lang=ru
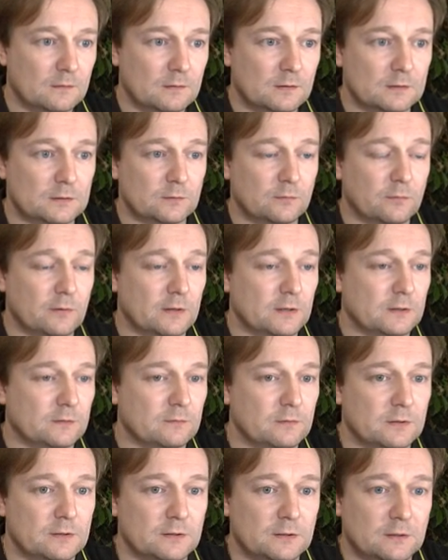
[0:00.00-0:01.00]
Этот файлик,
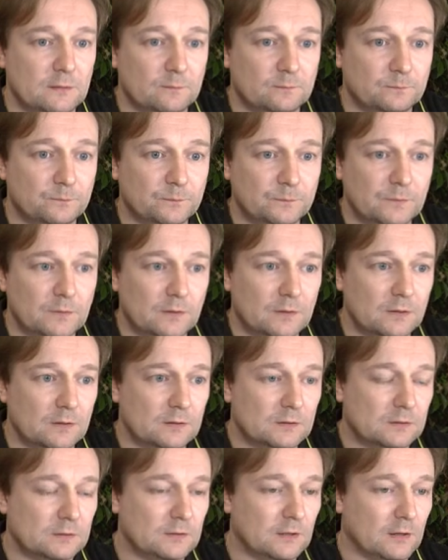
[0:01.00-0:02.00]
вернее.
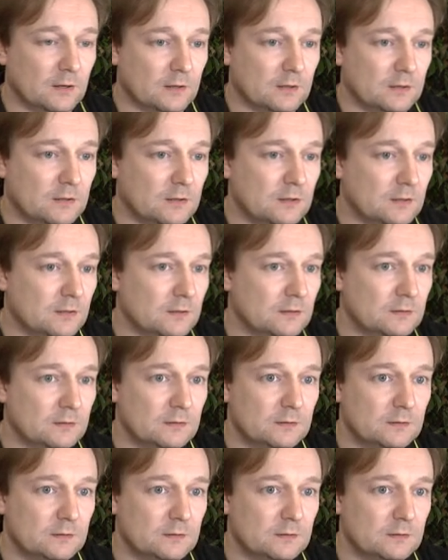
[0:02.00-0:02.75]
Так.